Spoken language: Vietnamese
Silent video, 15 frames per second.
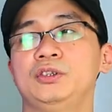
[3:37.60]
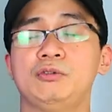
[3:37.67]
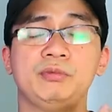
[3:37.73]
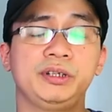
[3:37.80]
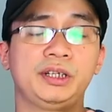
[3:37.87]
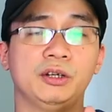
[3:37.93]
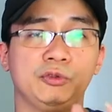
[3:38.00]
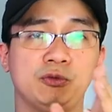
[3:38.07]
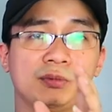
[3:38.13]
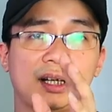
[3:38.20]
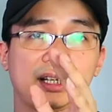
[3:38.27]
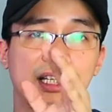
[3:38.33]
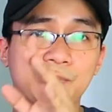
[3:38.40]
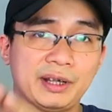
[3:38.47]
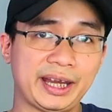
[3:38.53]
nó giống như kiểu
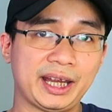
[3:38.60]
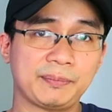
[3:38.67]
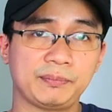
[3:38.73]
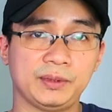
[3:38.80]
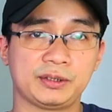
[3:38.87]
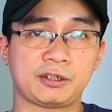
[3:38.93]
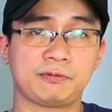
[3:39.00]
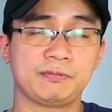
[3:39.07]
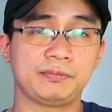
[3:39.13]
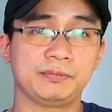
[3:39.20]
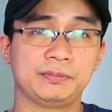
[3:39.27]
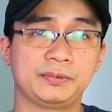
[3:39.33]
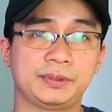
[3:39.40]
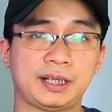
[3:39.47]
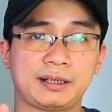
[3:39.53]
chúng ta khi mà ép vào
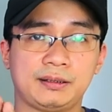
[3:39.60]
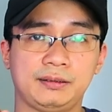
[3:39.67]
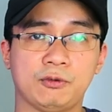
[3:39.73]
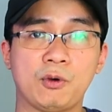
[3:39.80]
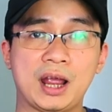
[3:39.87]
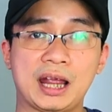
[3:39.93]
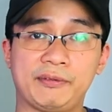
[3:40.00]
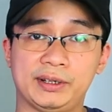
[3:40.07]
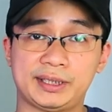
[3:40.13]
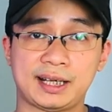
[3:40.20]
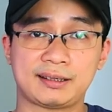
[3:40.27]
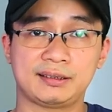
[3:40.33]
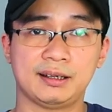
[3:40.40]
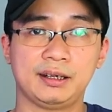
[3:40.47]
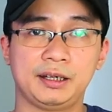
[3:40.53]
trong trang hoa và
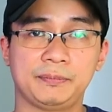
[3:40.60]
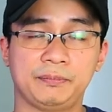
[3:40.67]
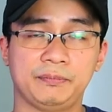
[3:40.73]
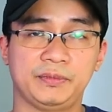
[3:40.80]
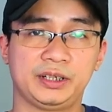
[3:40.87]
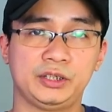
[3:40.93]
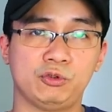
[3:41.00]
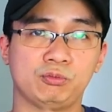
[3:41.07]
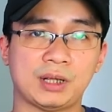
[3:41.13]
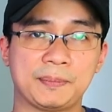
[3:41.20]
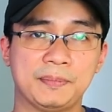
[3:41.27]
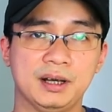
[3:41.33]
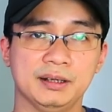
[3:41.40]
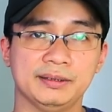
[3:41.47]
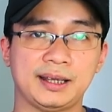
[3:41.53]
trang giấy và khi chúng
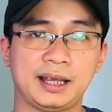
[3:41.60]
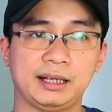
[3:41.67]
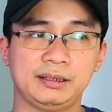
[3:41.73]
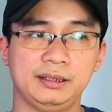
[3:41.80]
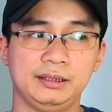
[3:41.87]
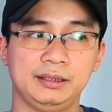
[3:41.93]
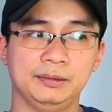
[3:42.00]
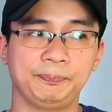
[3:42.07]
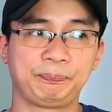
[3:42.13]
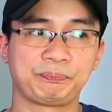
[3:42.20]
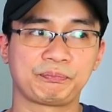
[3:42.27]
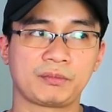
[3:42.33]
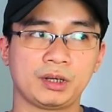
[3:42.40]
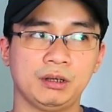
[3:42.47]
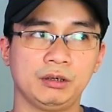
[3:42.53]
ta mở ra thì
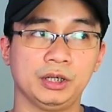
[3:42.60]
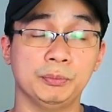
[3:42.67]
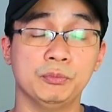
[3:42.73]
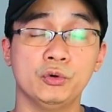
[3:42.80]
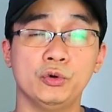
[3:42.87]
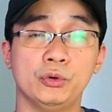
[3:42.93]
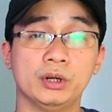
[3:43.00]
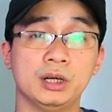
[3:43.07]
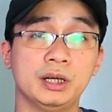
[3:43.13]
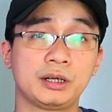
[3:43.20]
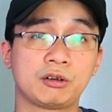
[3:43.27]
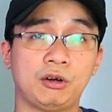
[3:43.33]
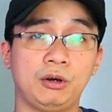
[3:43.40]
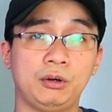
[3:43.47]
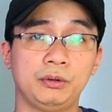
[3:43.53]
cái mùi nó
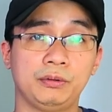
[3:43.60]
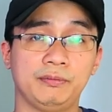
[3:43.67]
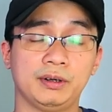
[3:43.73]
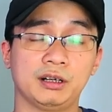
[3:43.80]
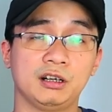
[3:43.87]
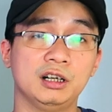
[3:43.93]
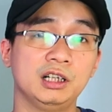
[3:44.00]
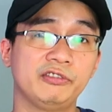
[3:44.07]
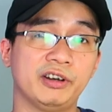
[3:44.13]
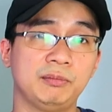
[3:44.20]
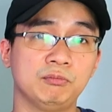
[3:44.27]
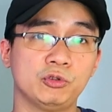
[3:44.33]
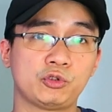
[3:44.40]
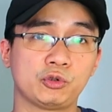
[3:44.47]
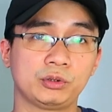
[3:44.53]
hơi khô và nó hơi
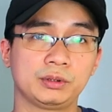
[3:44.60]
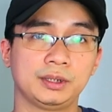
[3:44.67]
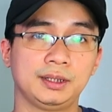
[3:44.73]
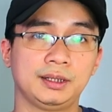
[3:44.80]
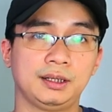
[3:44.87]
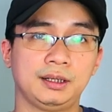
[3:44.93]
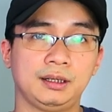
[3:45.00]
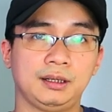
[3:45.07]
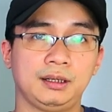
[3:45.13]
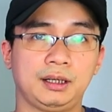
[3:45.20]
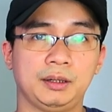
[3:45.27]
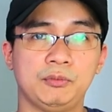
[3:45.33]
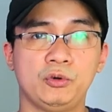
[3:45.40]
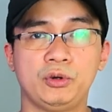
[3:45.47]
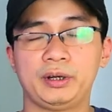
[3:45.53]
phấn một chút
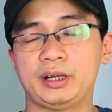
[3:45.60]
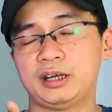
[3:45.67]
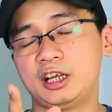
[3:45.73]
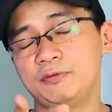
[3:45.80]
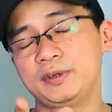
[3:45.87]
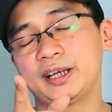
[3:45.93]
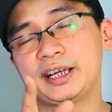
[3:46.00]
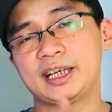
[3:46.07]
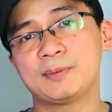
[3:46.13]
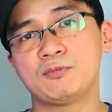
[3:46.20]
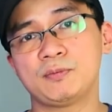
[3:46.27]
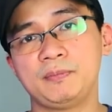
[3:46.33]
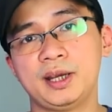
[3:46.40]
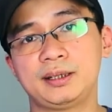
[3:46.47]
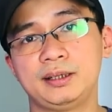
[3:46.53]
cái mùi này nếu như các anh
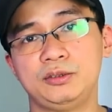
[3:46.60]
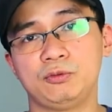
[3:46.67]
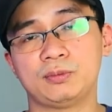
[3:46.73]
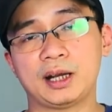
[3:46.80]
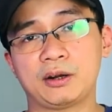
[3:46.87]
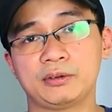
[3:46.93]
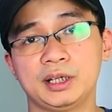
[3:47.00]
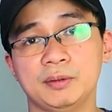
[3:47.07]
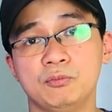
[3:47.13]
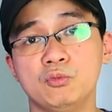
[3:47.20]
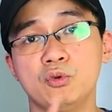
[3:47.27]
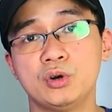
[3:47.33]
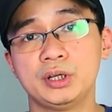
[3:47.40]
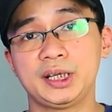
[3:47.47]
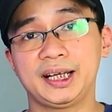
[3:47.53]
em muốn biết thì chúng ta có thể
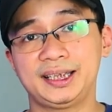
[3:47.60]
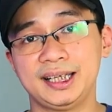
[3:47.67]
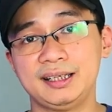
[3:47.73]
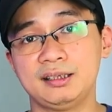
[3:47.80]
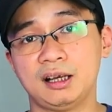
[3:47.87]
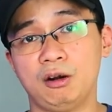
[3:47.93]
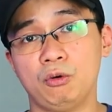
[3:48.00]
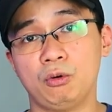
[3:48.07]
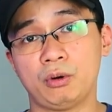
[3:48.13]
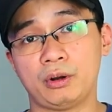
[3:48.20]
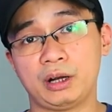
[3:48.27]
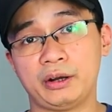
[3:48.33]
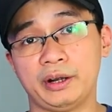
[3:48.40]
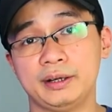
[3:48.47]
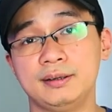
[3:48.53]
mua những cái tinh dầu
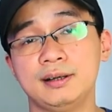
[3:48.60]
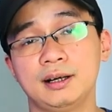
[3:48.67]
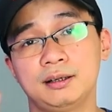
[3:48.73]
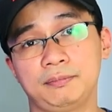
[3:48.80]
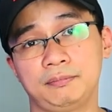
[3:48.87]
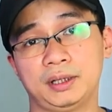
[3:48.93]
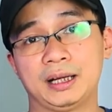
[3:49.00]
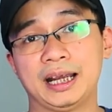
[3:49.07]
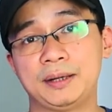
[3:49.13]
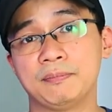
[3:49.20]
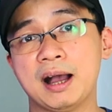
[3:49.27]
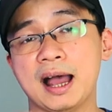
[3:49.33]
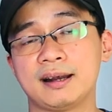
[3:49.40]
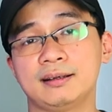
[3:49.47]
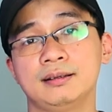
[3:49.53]
hoa hải hương mà
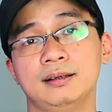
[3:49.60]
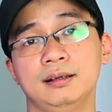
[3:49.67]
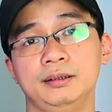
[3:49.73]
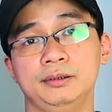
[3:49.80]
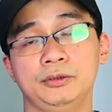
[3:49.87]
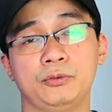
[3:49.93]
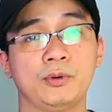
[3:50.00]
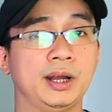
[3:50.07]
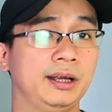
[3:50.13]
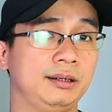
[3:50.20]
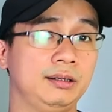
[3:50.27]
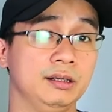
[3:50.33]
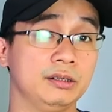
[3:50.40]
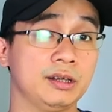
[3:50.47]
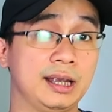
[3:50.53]
hay bán ở
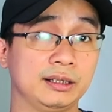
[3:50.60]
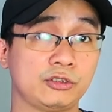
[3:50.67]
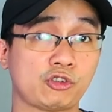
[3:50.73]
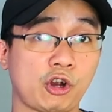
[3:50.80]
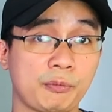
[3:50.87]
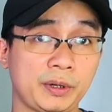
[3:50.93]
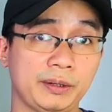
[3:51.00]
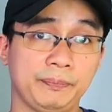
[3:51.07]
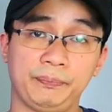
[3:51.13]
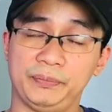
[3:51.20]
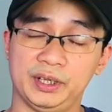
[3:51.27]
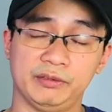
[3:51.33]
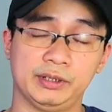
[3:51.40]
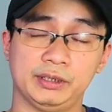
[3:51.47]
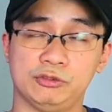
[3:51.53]
ngoài cửa hàng shop ấy
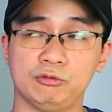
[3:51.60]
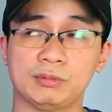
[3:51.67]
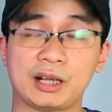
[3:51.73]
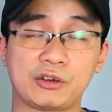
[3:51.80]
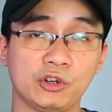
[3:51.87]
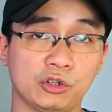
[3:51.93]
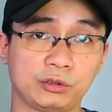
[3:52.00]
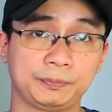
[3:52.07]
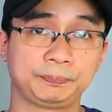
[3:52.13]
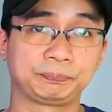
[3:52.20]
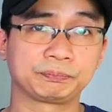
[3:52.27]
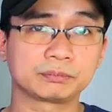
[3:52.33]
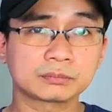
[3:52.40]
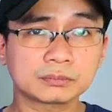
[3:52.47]
để về chúng ta đốt